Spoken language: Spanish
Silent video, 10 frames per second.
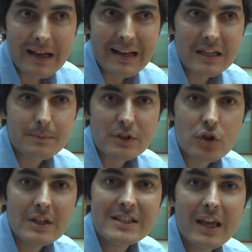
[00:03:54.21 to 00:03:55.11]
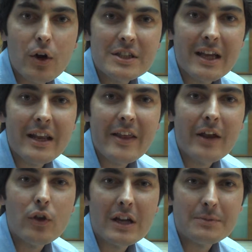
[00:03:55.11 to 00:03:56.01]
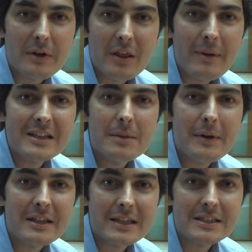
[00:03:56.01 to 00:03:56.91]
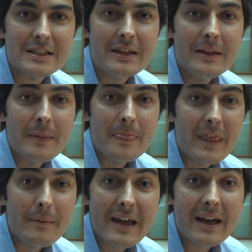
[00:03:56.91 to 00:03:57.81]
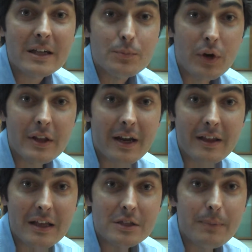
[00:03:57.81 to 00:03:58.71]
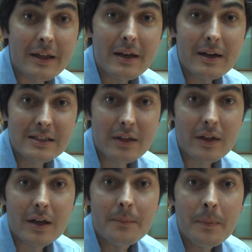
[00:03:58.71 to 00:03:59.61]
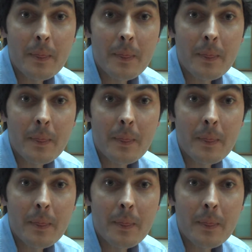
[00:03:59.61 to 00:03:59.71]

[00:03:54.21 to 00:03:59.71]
las personas que hoy están liderando las principales empresas de viajes por Internet en España, es decir,